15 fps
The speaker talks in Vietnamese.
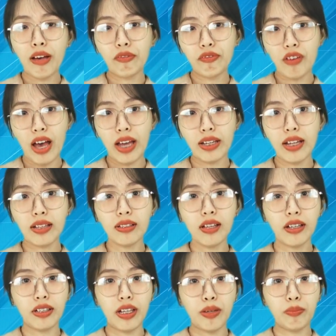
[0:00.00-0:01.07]
và đến
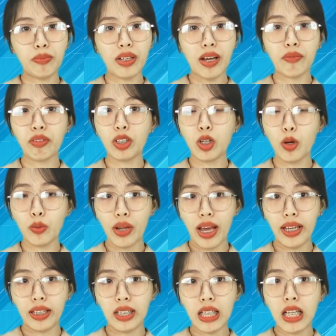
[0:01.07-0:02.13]
thời điểm ra video
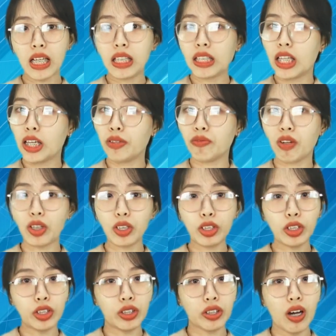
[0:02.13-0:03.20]
này thì vẫn
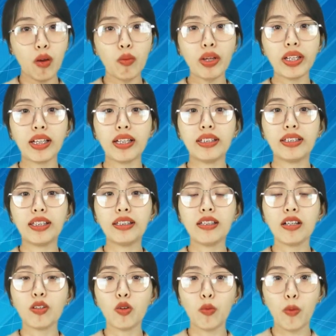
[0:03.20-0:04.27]
chưa có quyết định chính
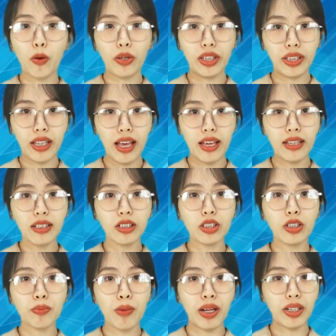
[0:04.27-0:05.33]
thức của Bộ Y tế
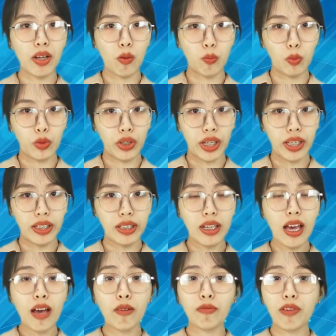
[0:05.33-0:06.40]
đưa bệnh đậu mùa khỉ
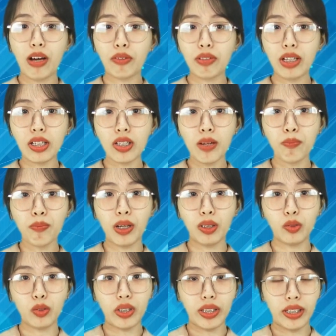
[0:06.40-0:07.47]
vào danh sách bệnh
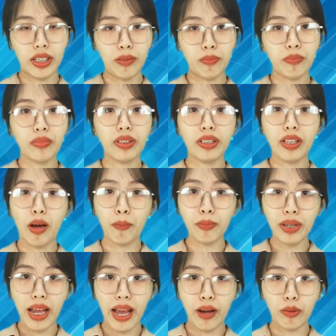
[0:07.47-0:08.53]
truyền nhiễm nhóm
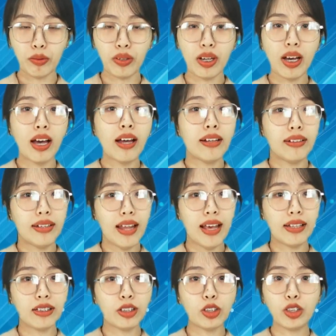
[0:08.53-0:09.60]
nào,
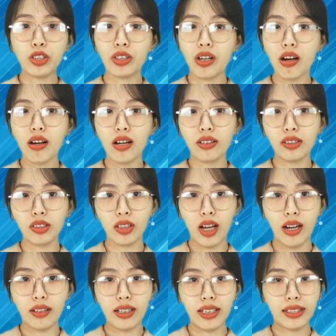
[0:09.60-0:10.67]
nên chưa có cơ
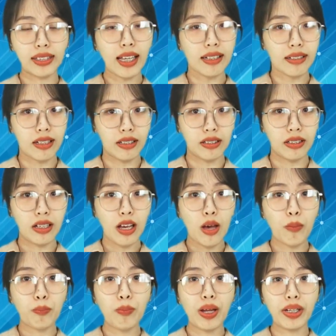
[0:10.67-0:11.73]
sở để xác định
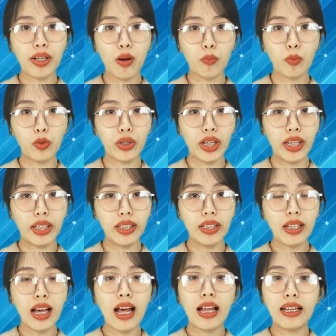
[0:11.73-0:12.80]
bệnh đậu mùa khỉ
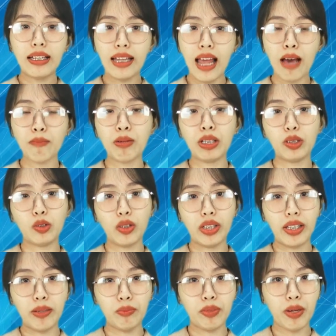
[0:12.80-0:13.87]
là bệnh truyền
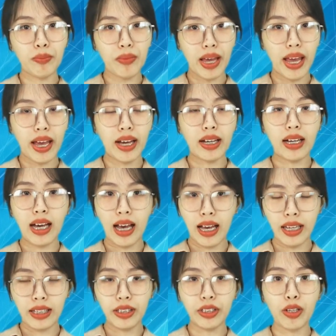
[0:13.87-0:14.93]
nhiễm nhóm A
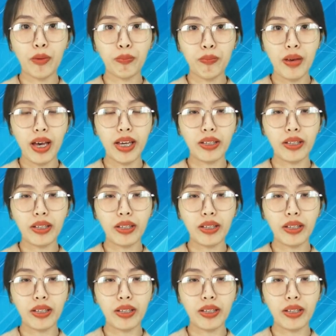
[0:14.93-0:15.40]
hay nhóm B.